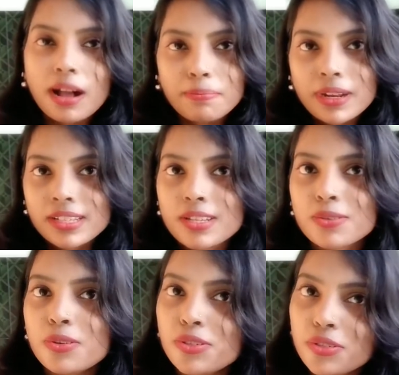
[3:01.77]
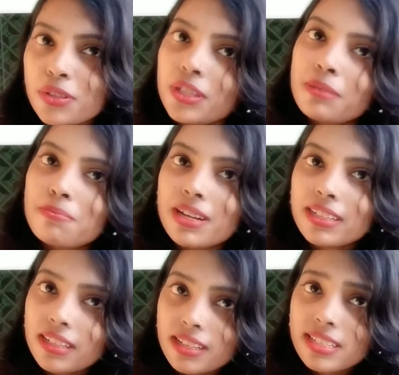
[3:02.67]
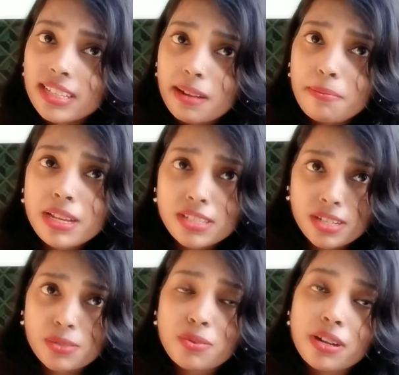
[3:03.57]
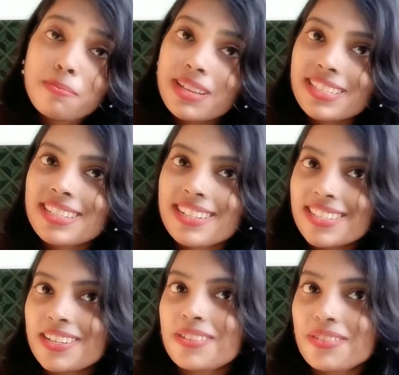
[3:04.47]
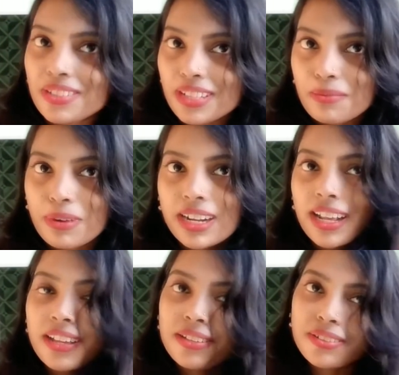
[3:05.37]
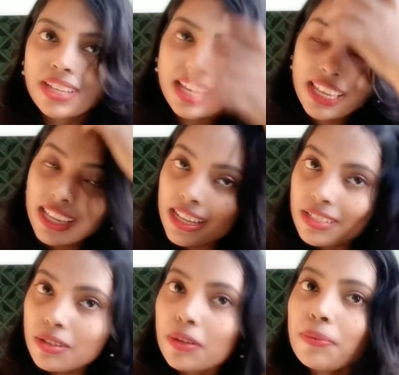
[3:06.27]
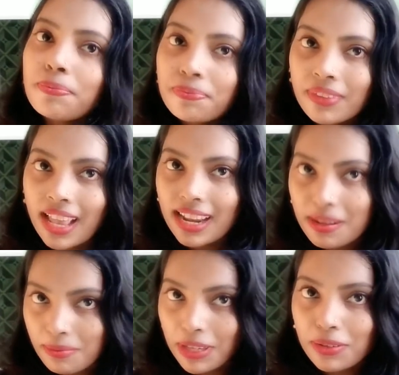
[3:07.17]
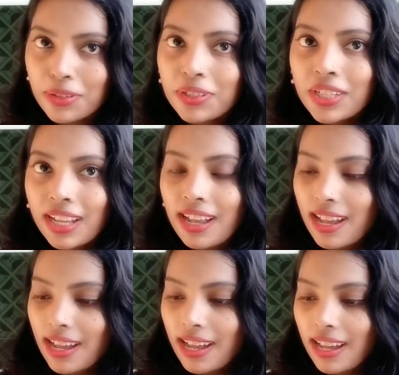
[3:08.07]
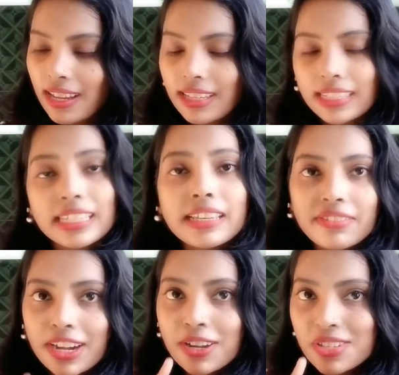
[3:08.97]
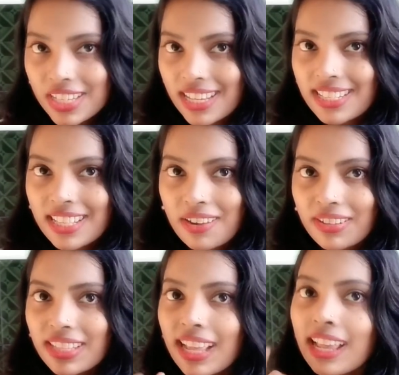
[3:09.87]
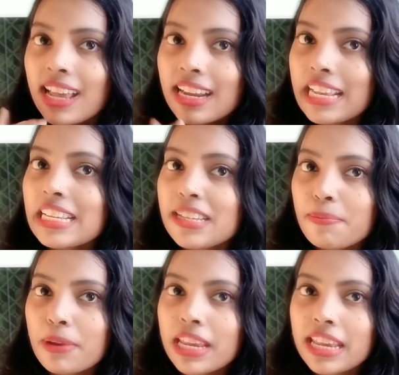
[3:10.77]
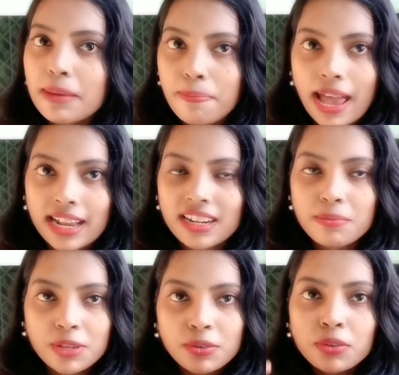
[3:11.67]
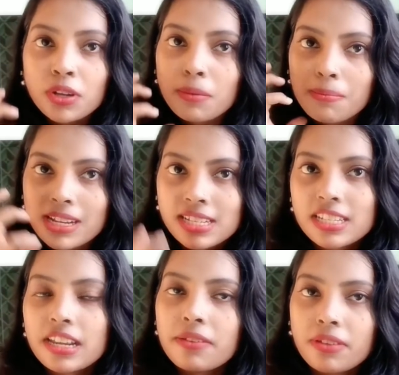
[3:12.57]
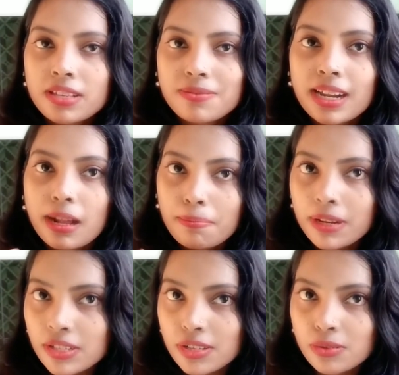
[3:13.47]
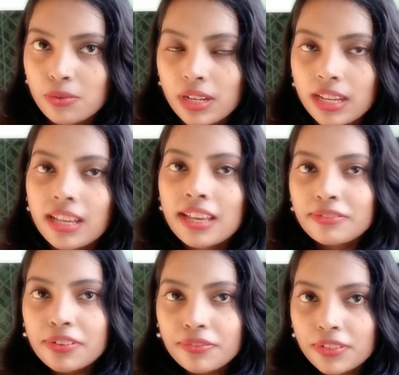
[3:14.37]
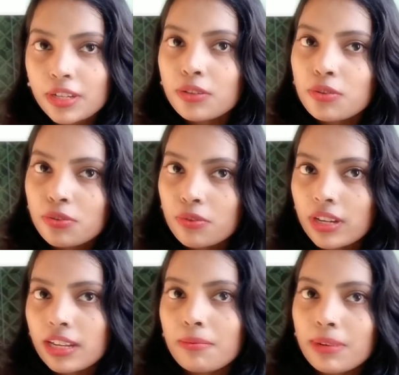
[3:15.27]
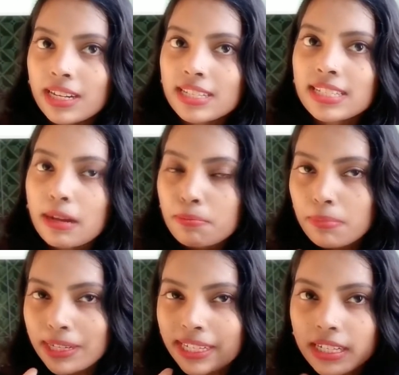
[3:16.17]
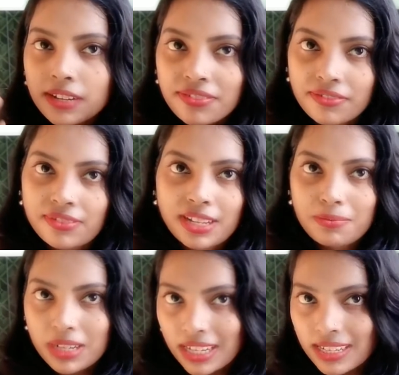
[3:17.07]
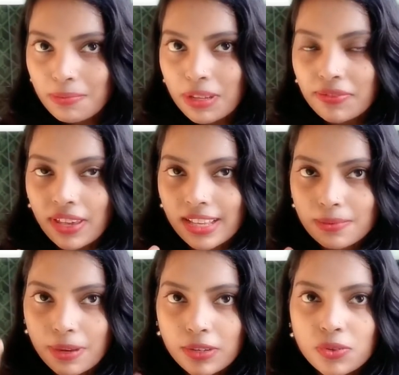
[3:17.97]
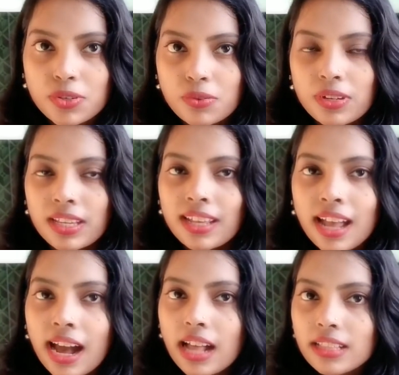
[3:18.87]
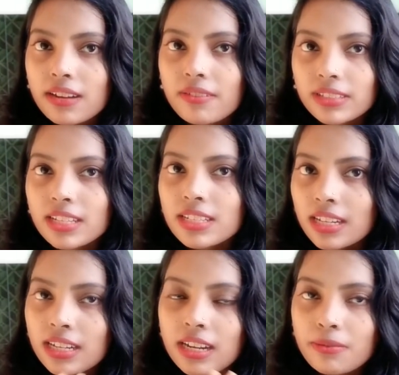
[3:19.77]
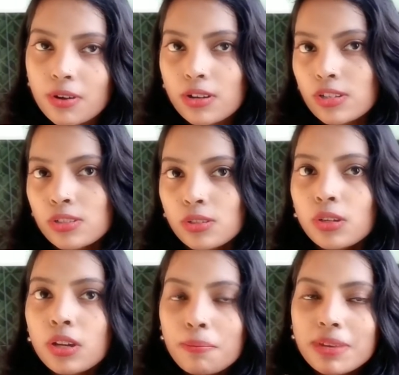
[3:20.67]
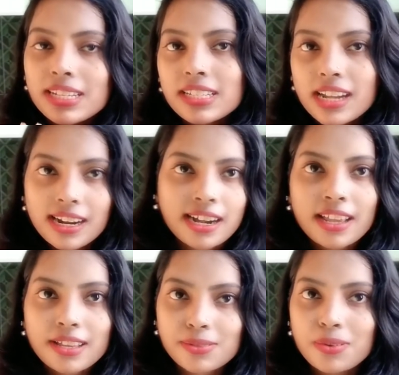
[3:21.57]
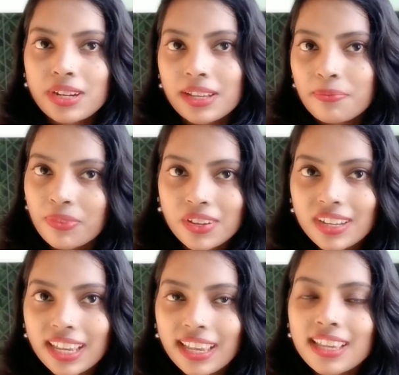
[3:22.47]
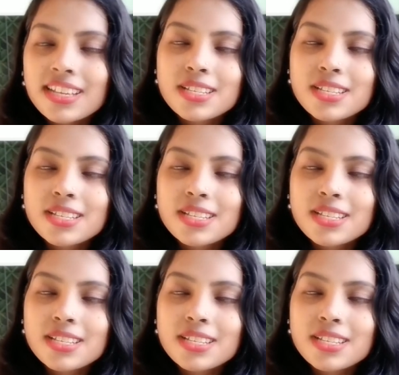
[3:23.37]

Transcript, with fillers: కూడా అప్లై చేసుకోవచ్చు బట్ స్క్రబ్బింగ్ చేసుకుంటే మంచి రిజల్ట్ ఉంటుంది అనమాట ఓకే సో అలా మీరు ఈ రెండు చేసిన తర్వాత నేను చెప్పే ఈ ప్యాక్ని మీరు మంచిగా ఫేస్ పైన అప్లై చేసుకుని ఫిఫ్టీన్ టు ట్వంటీ మినిట్స్ కంప్లీట్గా ఫిఫ్టీన్ మినిట్స్ మీరు ఫేస్ పైన ఉంచుకుని ఆ తర్వాత చల్లని వాటర్తో మంచిగా కడిగేసుకోండి ఓకే